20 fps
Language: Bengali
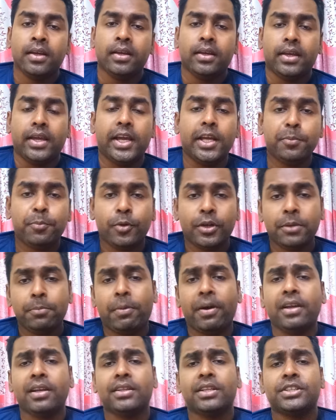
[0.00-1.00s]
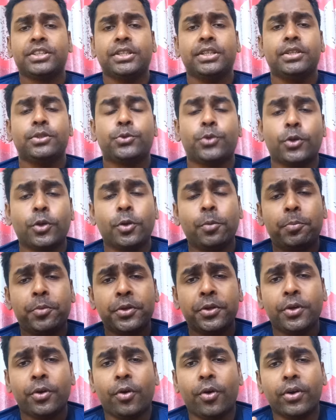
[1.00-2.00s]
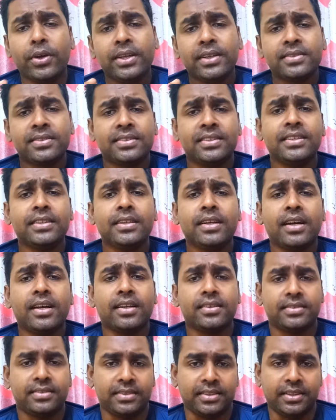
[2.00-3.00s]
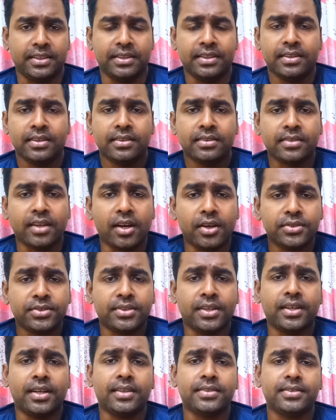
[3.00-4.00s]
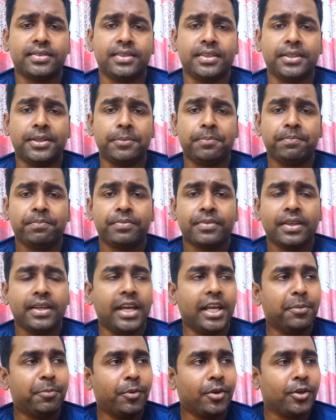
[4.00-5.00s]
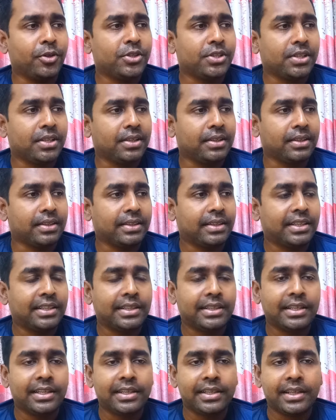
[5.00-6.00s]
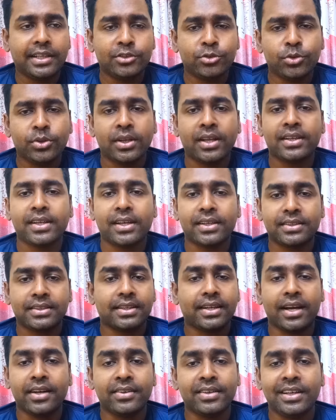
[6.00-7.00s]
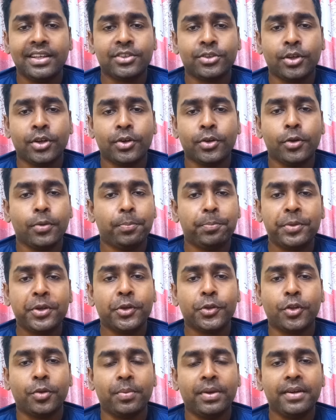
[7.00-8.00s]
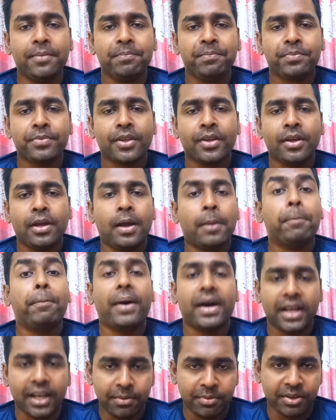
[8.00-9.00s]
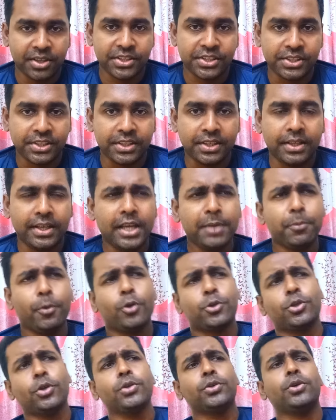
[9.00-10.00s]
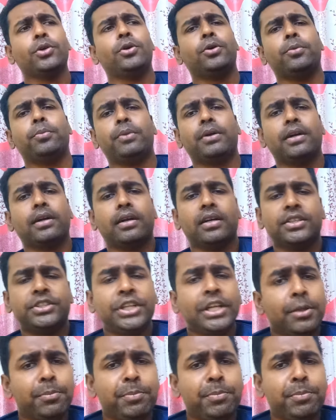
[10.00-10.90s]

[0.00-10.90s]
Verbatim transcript: এরপরে বাংলাদেশের জনপ্রিয় অনেক সিঙ্গার আছে তাওসান আছে এরপরে যে কিছুদিন আগে একটা গান রিলিজ হলো না প্রিয়তমা বালাম আছে এরপর অসংখ্য শিল্পী